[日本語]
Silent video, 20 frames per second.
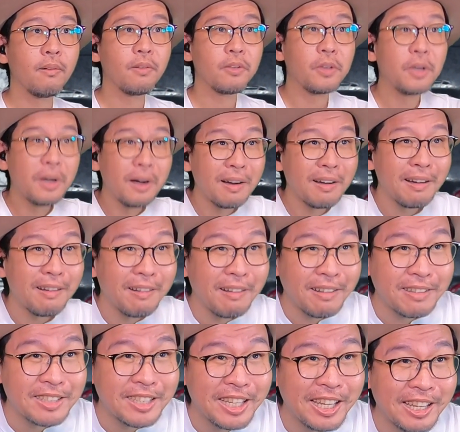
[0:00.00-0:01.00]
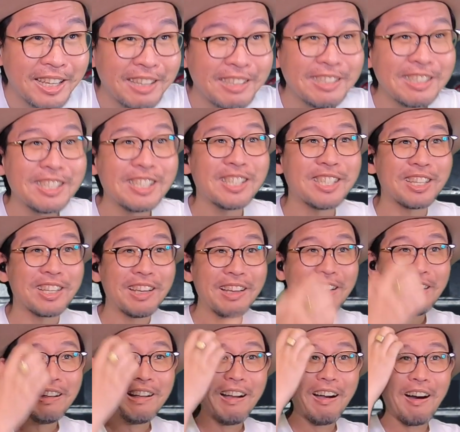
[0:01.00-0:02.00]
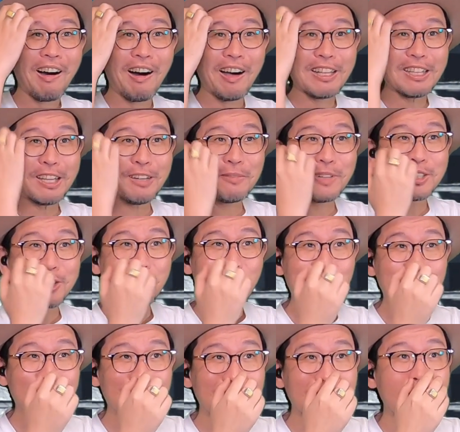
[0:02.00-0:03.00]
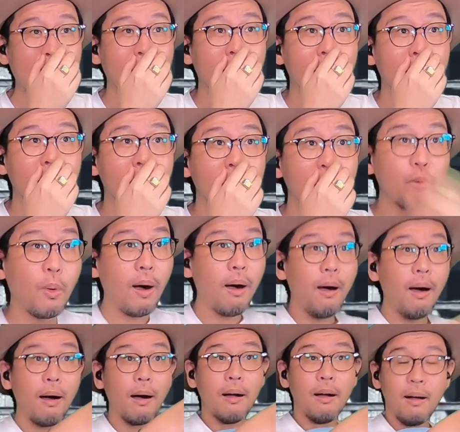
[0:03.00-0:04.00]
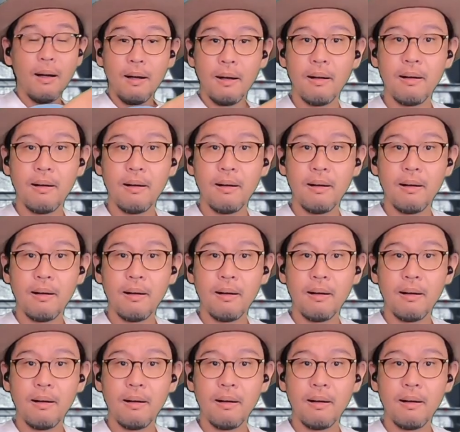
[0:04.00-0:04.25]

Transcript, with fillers: いや、電池、頭ちゃくったよ。うわ